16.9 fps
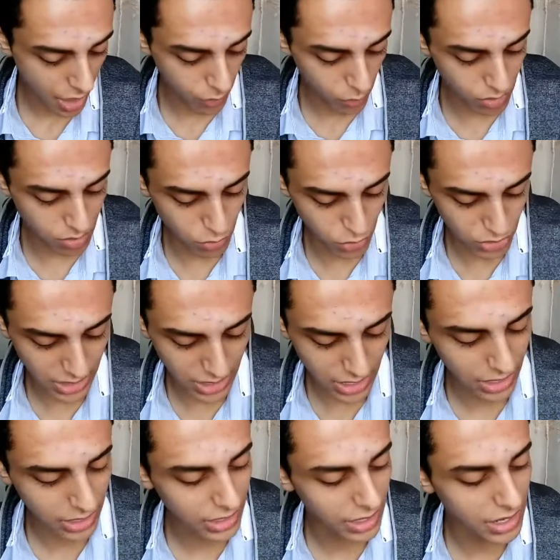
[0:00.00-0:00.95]
اول
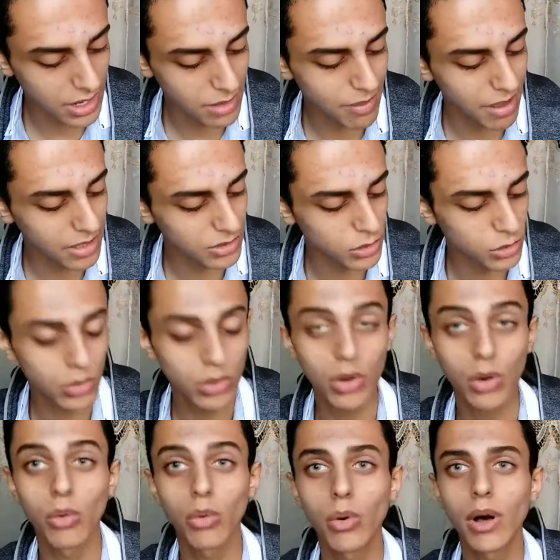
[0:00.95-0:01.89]
منتج هتكلم عنه
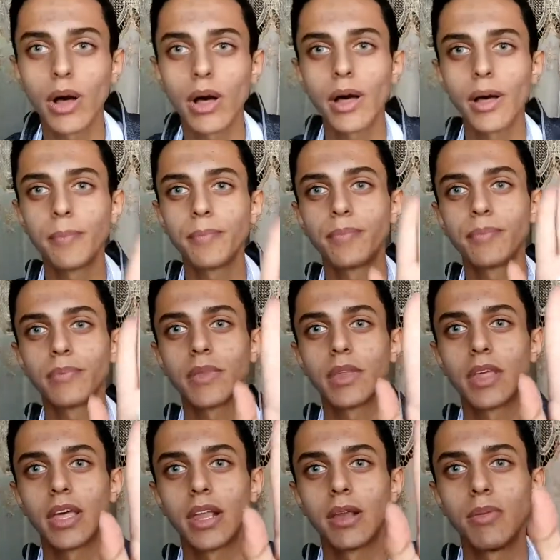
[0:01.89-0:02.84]
هو
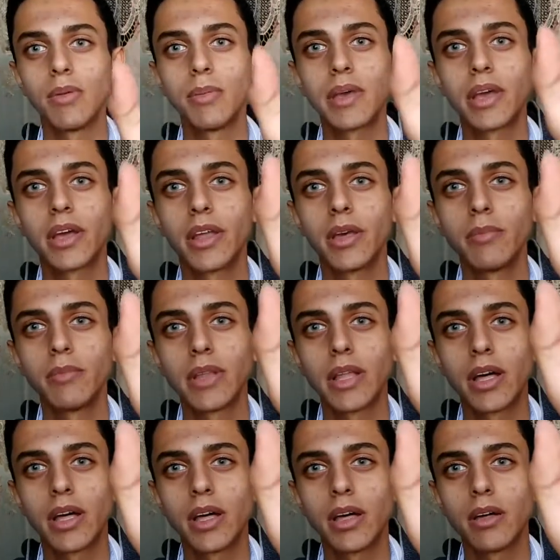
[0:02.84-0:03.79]
البيبي
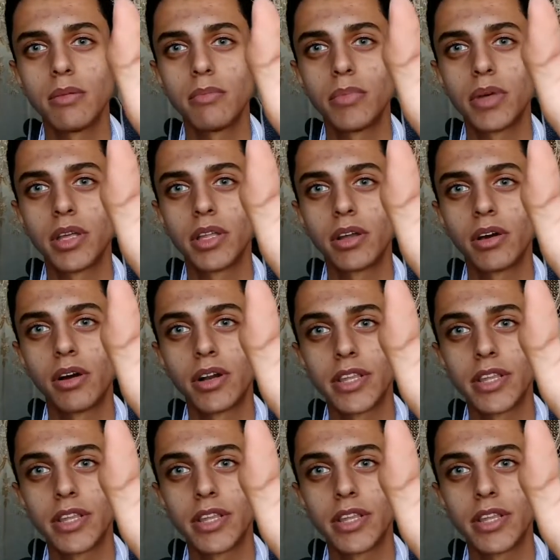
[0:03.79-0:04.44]
كريم ده من